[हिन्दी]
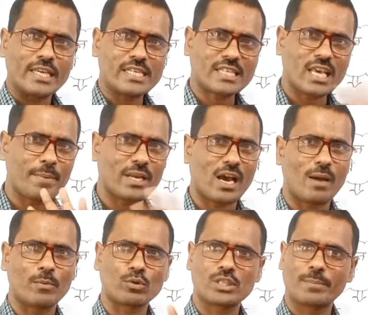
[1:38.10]
इसके बिना
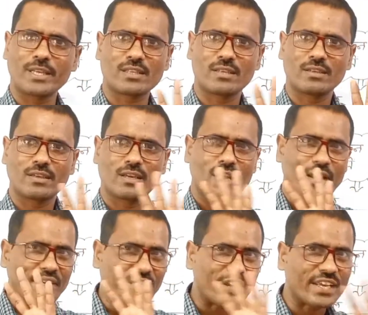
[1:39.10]
हम लोग जीवित
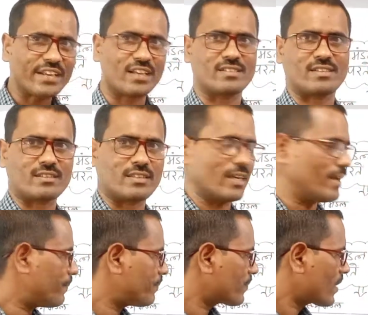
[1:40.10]
नहीं रह सकते
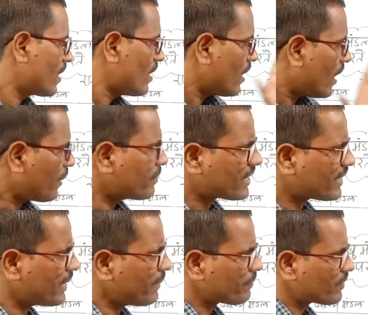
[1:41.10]
हैं अब
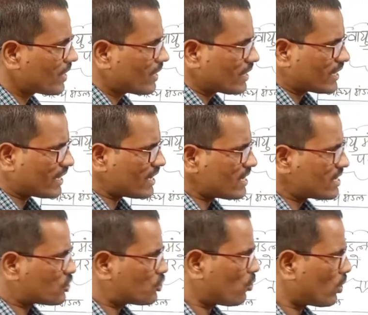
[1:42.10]
देखिए ये
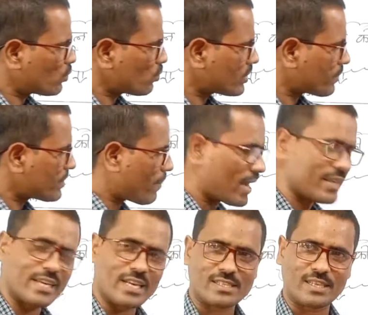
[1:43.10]
सी ओ टू सबसे भारी
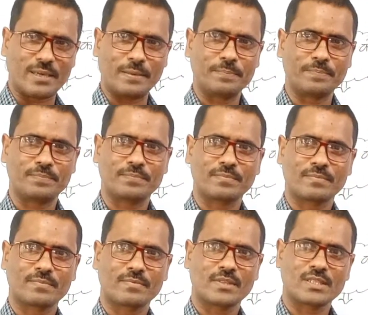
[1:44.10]
गैस है
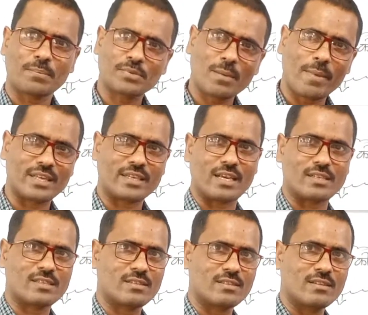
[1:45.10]
सबसे भारी
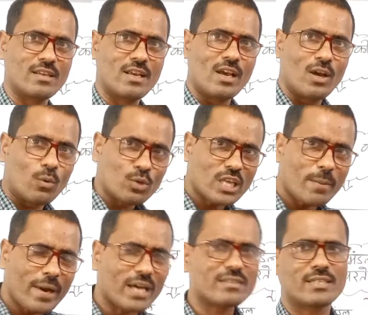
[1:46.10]
गैस उसके
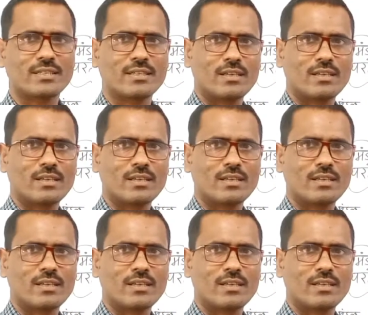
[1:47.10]
बाद